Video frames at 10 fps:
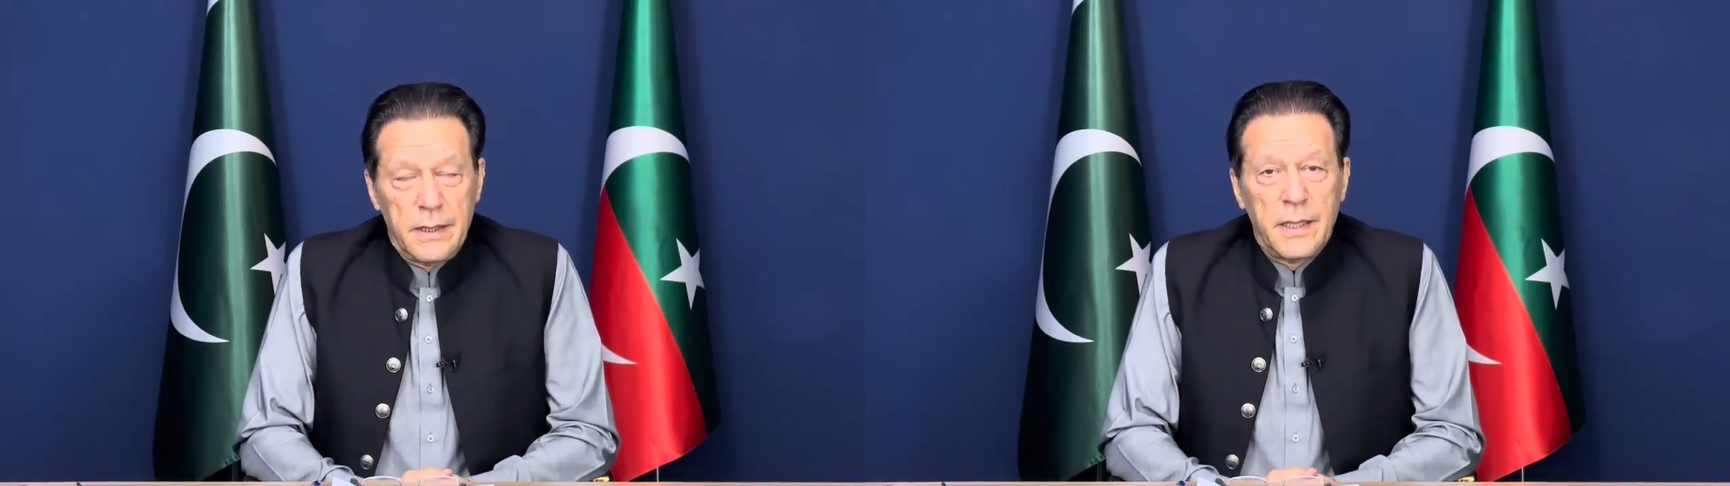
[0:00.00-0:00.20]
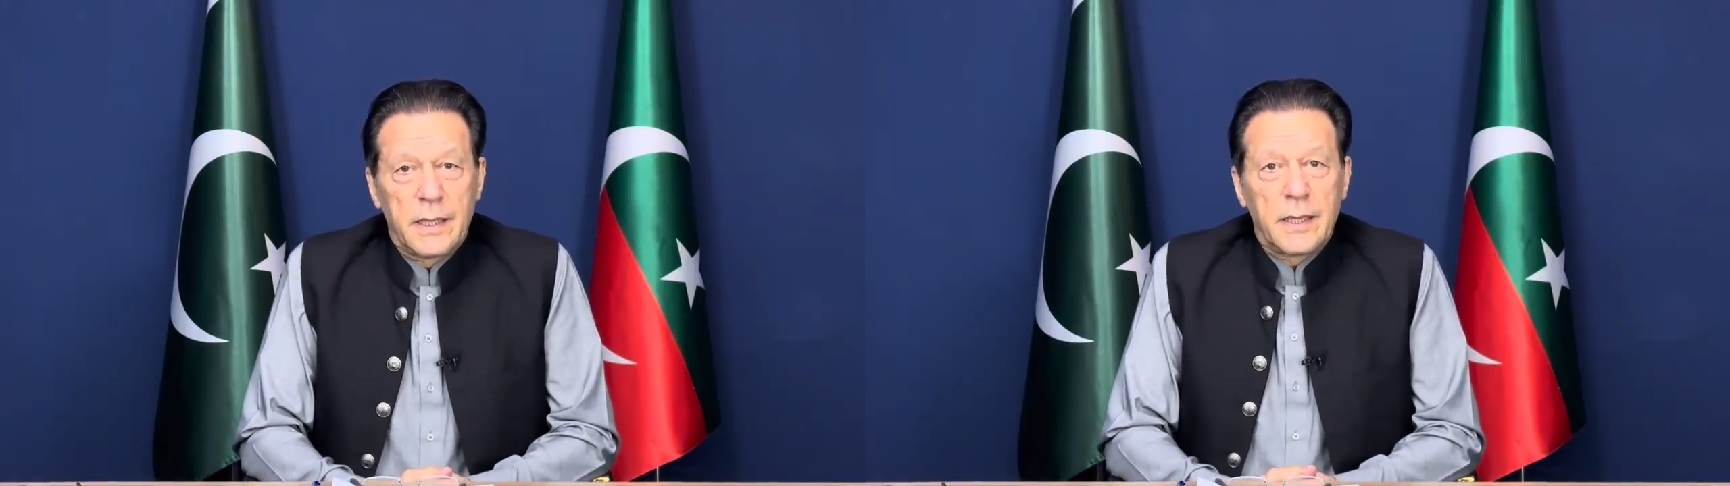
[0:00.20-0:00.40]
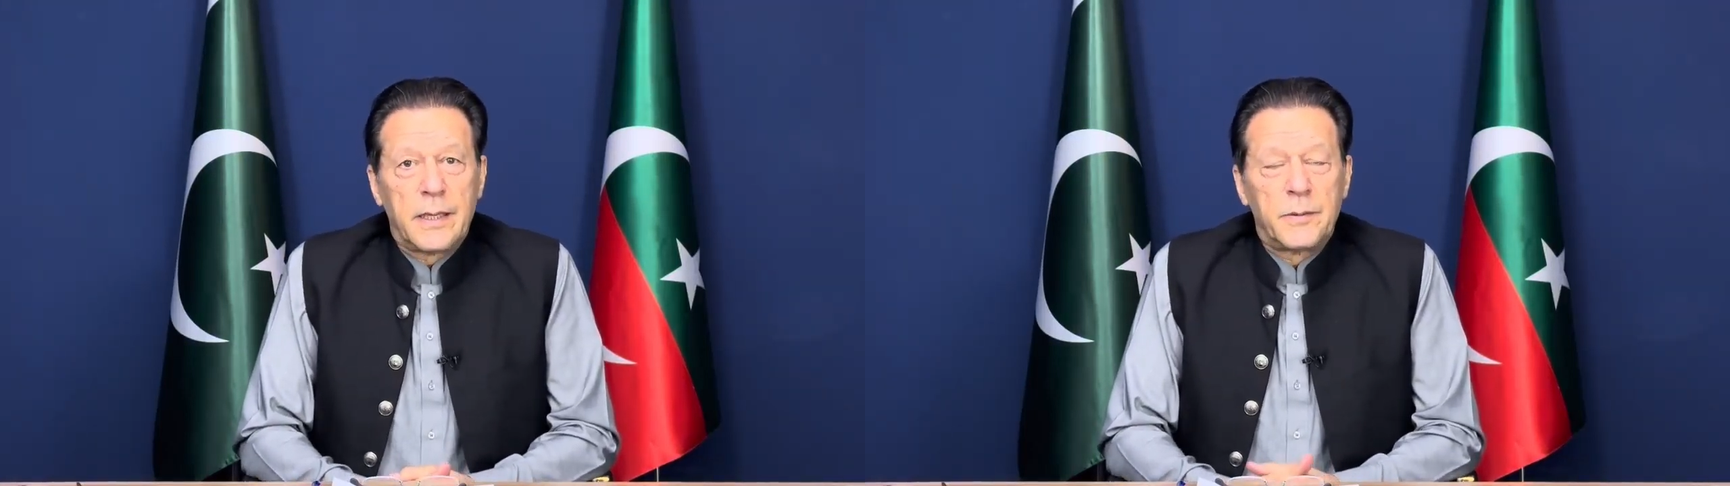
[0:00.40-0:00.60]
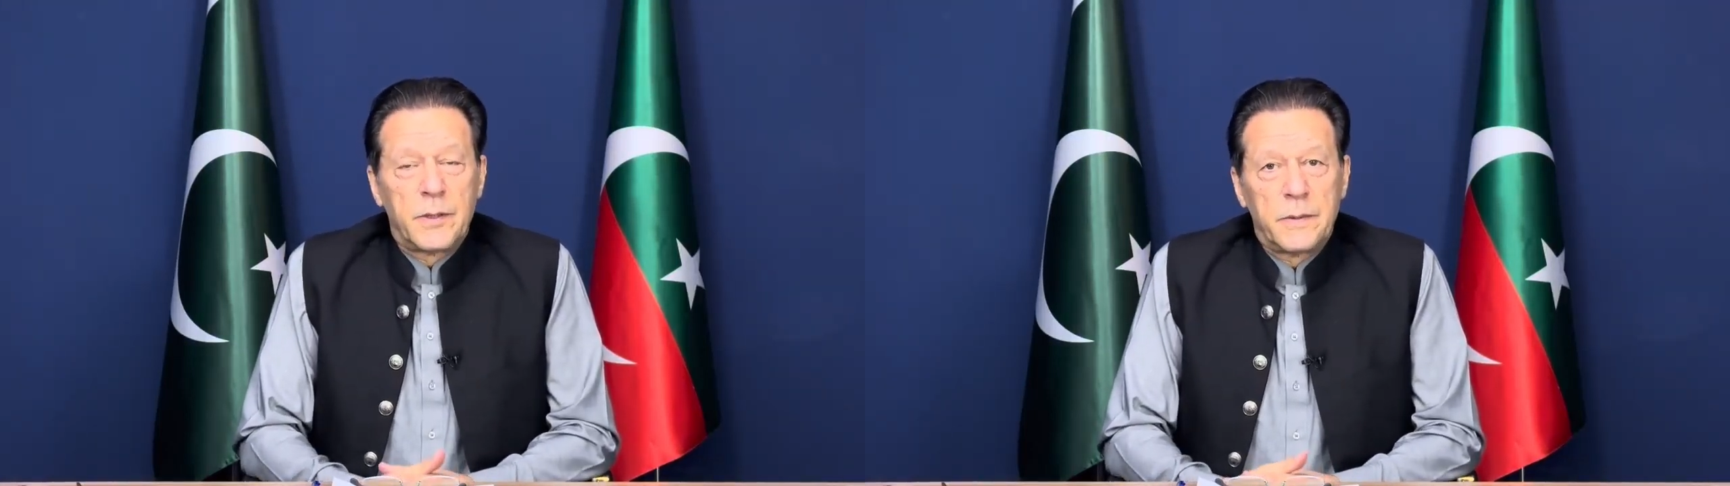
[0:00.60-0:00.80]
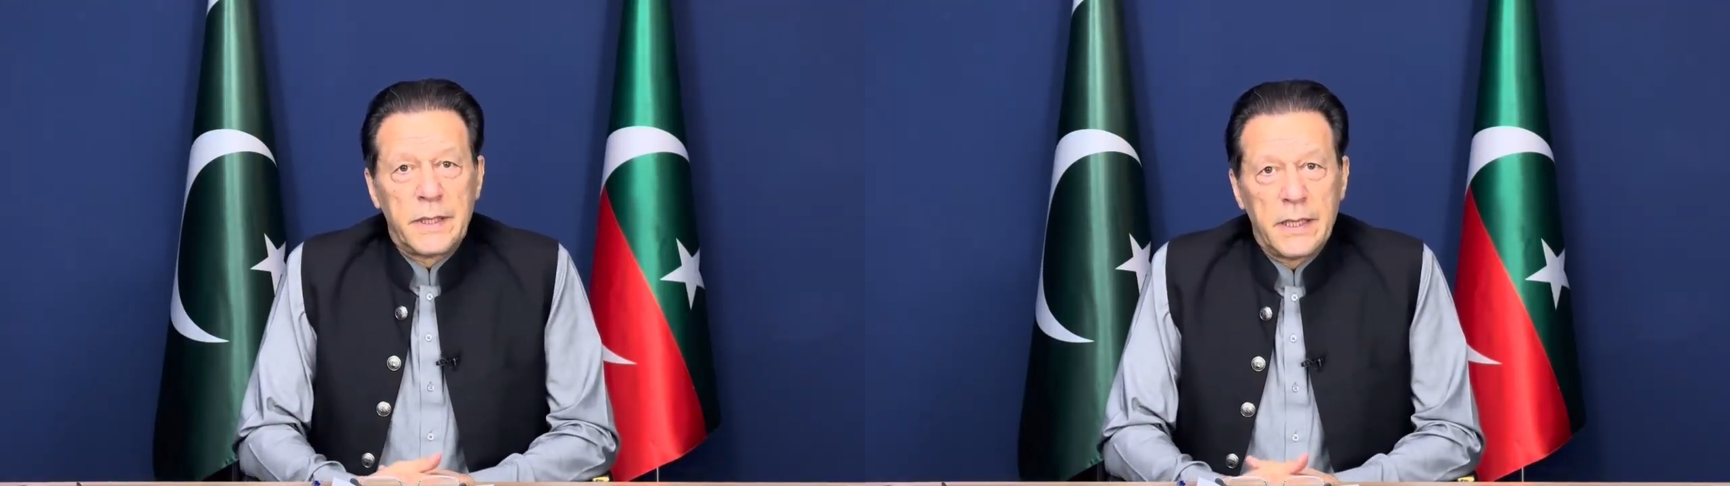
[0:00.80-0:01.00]
या कना
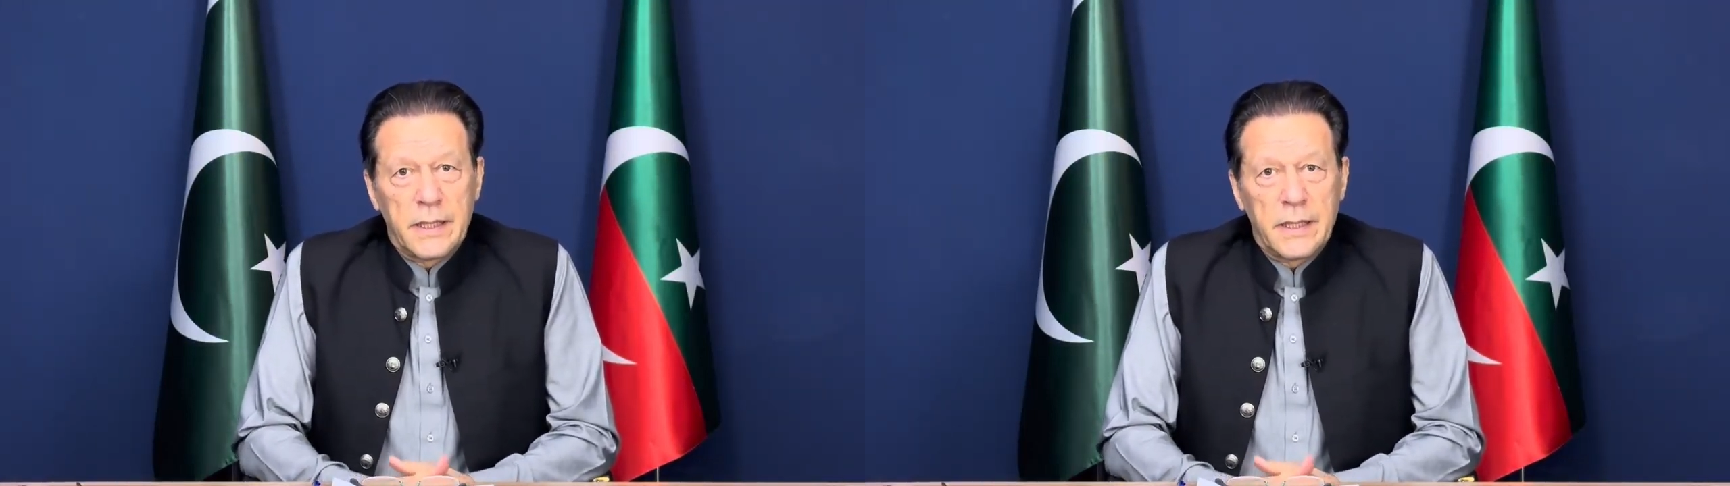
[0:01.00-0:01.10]
बदो व या